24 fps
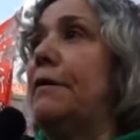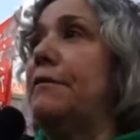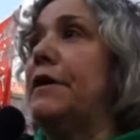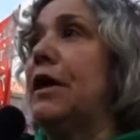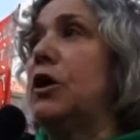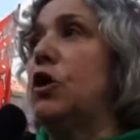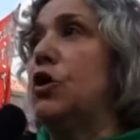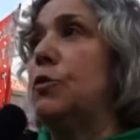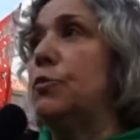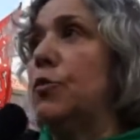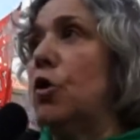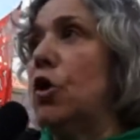
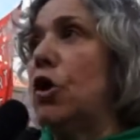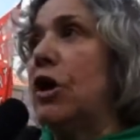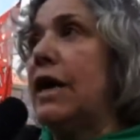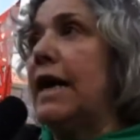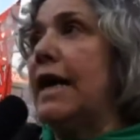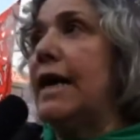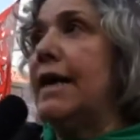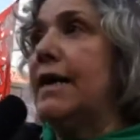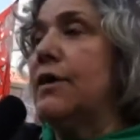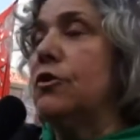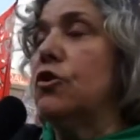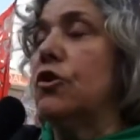había
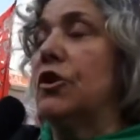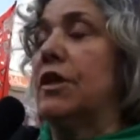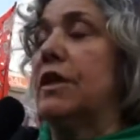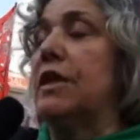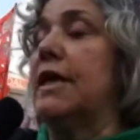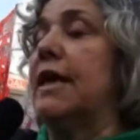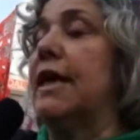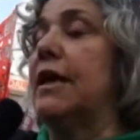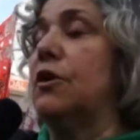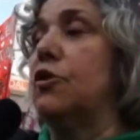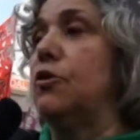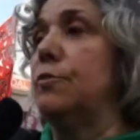convocado
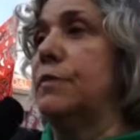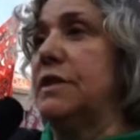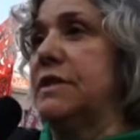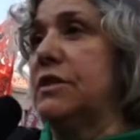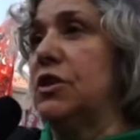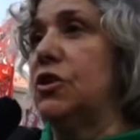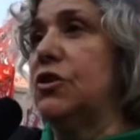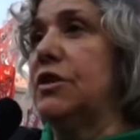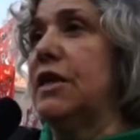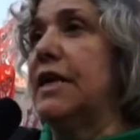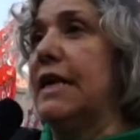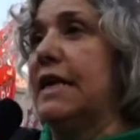desde la
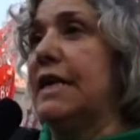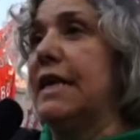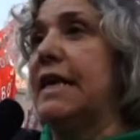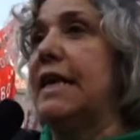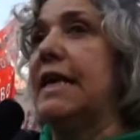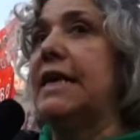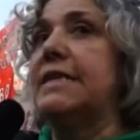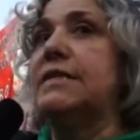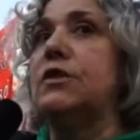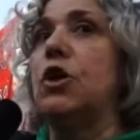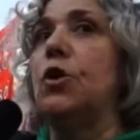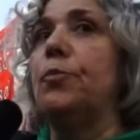Comisión de
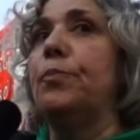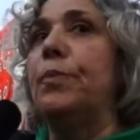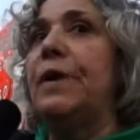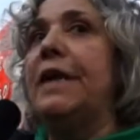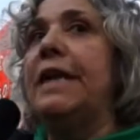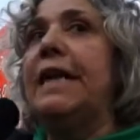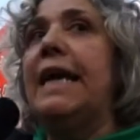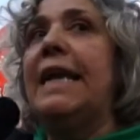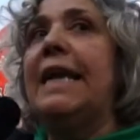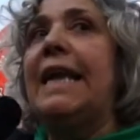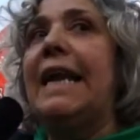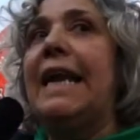Legislación
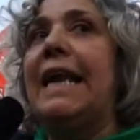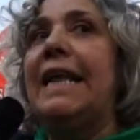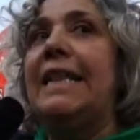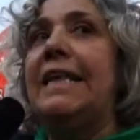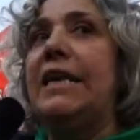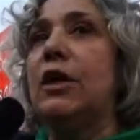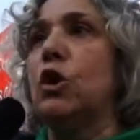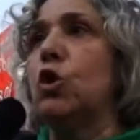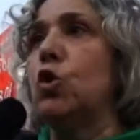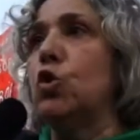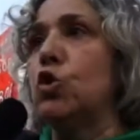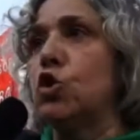Penal a la
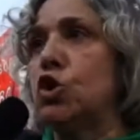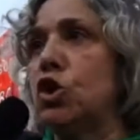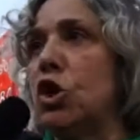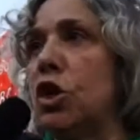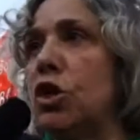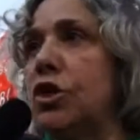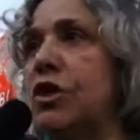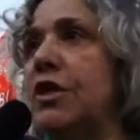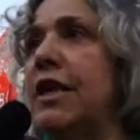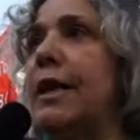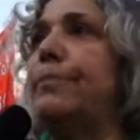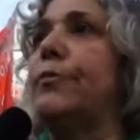
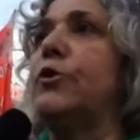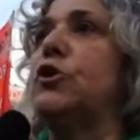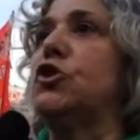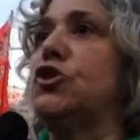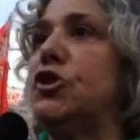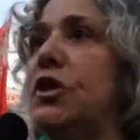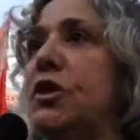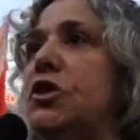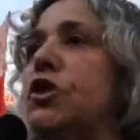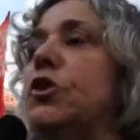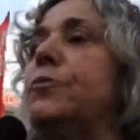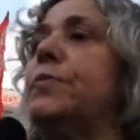discusión del
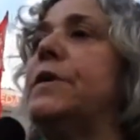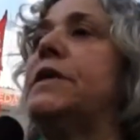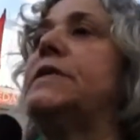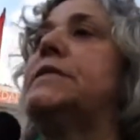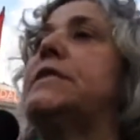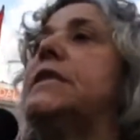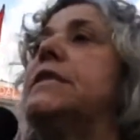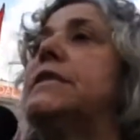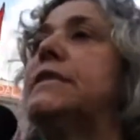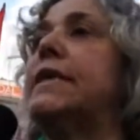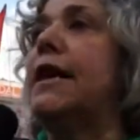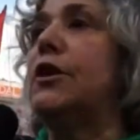proyecto
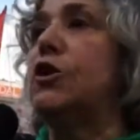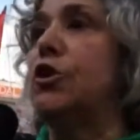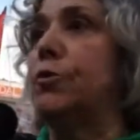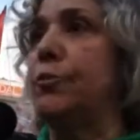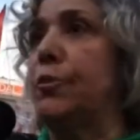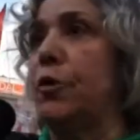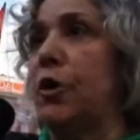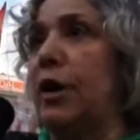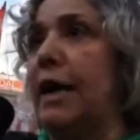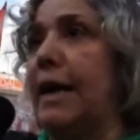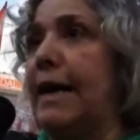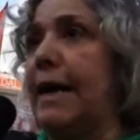presentado
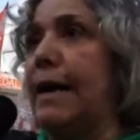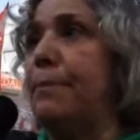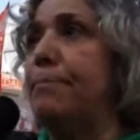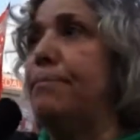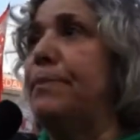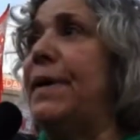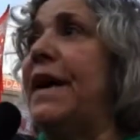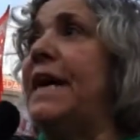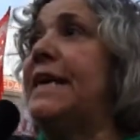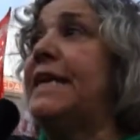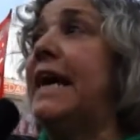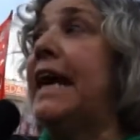por la
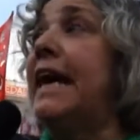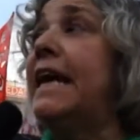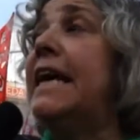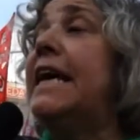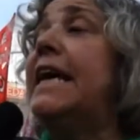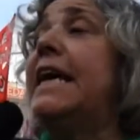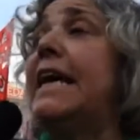campaña,